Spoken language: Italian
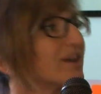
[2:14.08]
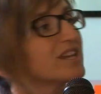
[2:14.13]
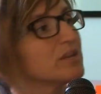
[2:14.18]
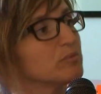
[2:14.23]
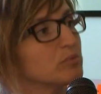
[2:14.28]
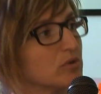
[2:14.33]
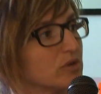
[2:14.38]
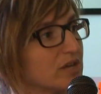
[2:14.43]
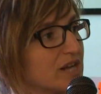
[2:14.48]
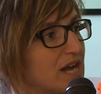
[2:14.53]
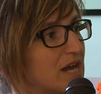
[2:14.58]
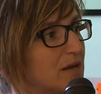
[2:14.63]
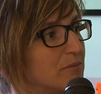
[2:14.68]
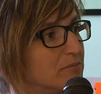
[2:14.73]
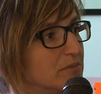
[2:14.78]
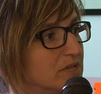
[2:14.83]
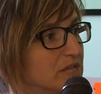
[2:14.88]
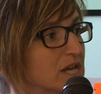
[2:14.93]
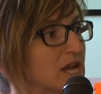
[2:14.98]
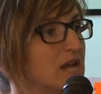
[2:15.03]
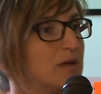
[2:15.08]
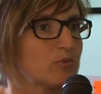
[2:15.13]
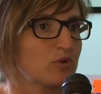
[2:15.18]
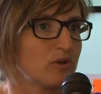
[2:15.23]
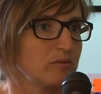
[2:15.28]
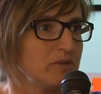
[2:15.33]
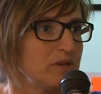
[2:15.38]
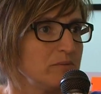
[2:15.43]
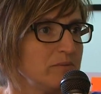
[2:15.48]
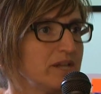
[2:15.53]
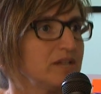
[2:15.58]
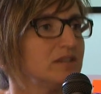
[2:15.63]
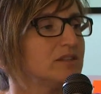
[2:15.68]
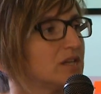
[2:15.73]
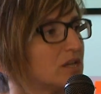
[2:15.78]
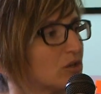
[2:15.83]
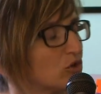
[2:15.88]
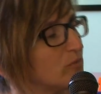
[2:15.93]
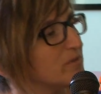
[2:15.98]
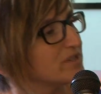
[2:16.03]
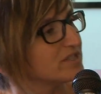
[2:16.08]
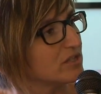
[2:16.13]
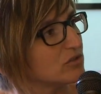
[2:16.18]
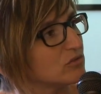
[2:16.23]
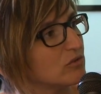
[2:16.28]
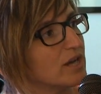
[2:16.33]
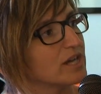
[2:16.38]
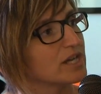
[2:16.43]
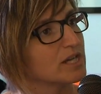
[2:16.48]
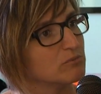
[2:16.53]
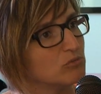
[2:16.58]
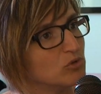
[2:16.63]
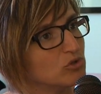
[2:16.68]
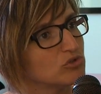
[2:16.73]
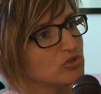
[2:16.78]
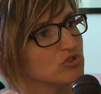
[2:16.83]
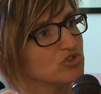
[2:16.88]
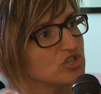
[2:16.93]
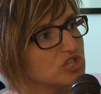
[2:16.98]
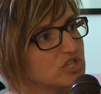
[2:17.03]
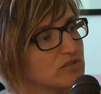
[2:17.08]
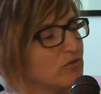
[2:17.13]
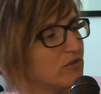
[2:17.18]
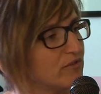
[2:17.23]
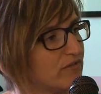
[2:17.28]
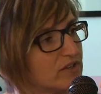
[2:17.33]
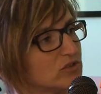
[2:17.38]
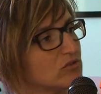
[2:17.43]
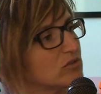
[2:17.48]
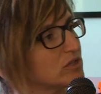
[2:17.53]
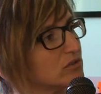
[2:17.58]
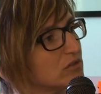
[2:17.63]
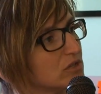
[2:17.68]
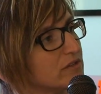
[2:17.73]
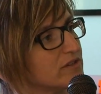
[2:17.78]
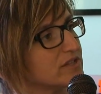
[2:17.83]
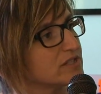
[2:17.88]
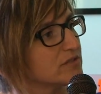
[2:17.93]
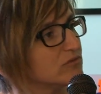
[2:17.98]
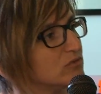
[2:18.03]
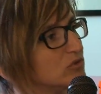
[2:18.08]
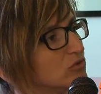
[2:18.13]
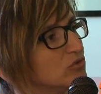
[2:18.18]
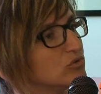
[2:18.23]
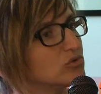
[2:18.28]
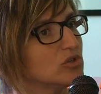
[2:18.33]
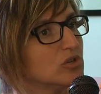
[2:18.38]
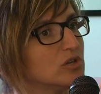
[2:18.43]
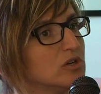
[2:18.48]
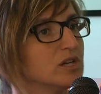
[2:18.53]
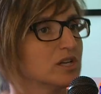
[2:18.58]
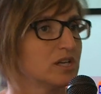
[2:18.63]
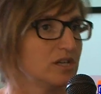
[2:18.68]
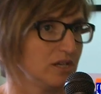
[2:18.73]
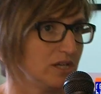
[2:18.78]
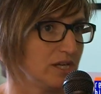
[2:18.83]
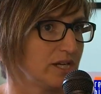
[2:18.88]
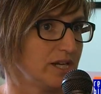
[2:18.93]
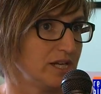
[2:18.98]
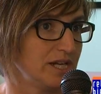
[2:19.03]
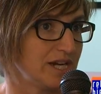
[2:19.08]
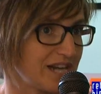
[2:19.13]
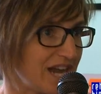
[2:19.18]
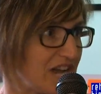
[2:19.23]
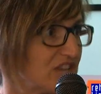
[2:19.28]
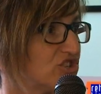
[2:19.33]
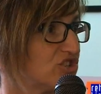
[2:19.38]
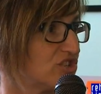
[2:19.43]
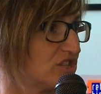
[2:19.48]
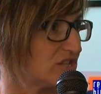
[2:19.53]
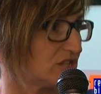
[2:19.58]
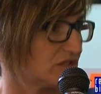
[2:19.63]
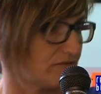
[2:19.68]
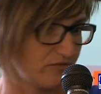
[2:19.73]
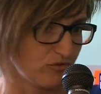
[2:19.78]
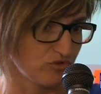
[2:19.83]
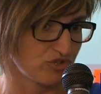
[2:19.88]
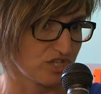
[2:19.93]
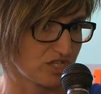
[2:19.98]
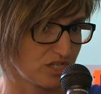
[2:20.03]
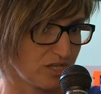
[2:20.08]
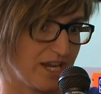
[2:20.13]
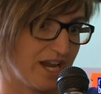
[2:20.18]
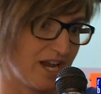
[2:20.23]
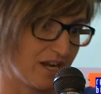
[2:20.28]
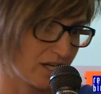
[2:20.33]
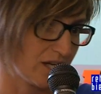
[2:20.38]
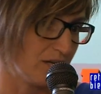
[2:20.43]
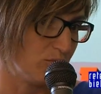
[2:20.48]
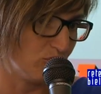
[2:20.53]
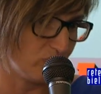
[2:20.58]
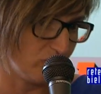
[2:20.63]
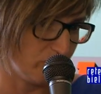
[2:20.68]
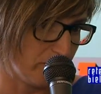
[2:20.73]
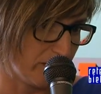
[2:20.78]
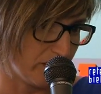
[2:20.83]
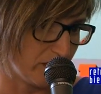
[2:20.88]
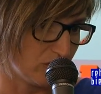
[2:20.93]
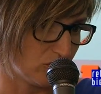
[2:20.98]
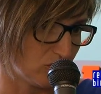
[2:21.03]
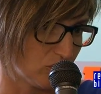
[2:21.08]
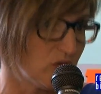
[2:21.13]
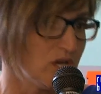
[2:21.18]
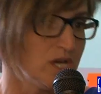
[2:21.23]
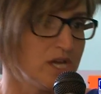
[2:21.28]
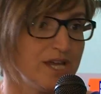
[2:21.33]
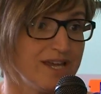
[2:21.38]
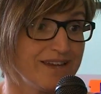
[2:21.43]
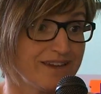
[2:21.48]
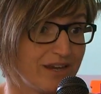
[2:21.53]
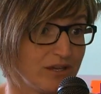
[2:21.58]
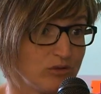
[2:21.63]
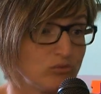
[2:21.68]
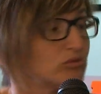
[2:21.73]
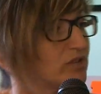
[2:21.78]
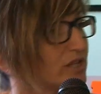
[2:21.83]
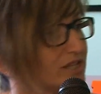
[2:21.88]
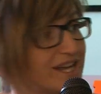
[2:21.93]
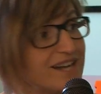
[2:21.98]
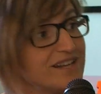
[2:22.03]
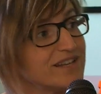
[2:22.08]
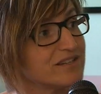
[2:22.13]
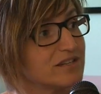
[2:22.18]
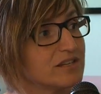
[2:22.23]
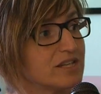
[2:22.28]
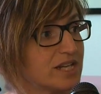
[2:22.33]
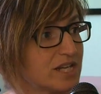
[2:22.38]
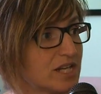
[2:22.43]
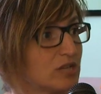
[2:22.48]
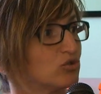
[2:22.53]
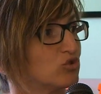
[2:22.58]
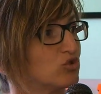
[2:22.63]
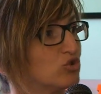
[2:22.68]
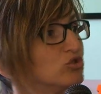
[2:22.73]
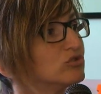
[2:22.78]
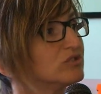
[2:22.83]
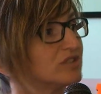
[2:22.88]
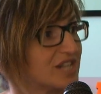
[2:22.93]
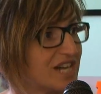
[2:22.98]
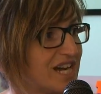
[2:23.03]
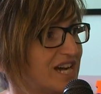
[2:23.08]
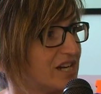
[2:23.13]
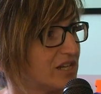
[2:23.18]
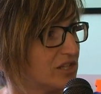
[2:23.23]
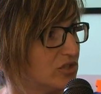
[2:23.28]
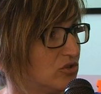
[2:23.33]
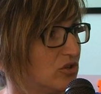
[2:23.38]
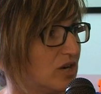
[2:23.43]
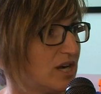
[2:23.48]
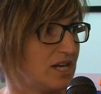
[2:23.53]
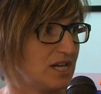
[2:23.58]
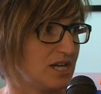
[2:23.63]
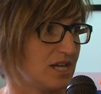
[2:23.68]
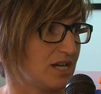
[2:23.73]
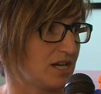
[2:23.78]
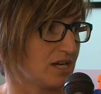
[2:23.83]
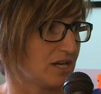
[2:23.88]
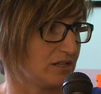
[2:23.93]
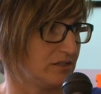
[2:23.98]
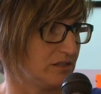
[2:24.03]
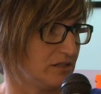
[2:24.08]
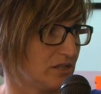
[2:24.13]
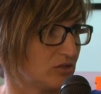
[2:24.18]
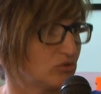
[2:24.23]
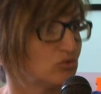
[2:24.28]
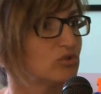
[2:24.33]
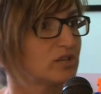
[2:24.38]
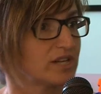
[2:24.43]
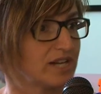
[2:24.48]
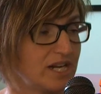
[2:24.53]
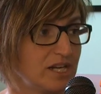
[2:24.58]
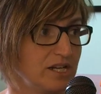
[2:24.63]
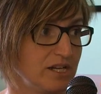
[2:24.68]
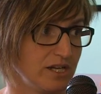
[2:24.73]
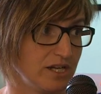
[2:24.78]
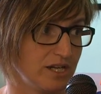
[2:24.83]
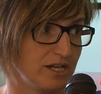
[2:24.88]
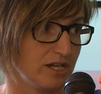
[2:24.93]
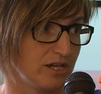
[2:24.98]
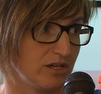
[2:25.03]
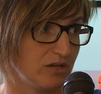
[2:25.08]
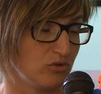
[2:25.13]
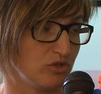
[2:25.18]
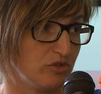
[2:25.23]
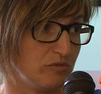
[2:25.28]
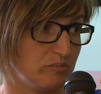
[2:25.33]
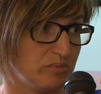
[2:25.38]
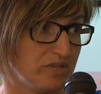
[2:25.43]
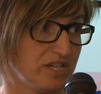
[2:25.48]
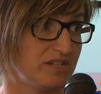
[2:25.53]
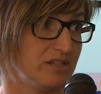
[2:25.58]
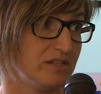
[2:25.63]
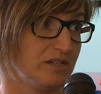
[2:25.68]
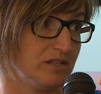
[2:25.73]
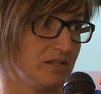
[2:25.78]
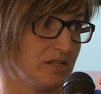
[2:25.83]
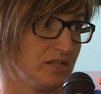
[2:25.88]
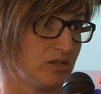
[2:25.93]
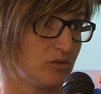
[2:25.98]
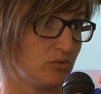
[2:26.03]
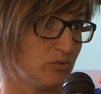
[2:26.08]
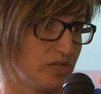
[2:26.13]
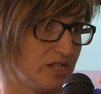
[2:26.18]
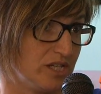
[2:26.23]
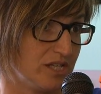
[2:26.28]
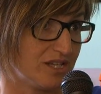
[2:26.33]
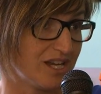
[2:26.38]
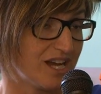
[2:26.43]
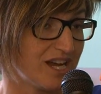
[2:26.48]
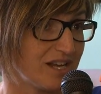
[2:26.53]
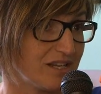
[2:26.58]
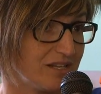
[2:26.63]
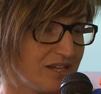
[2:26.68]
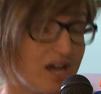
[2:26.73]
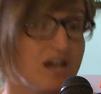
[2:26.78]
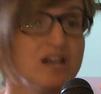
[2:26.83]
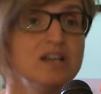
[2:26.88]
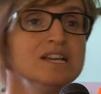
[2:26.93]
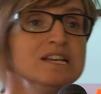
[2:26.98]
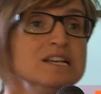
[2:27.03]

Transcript: anche i programmi. Probabilmente a Roma è stato anche molto incisivo il fatto che non avesse voluto che, che la Raggi fosse, e anche il movimento, che in tutta Italia si è dichiarato contrario alla candidatura e alle Olimpiadi qui in Italia.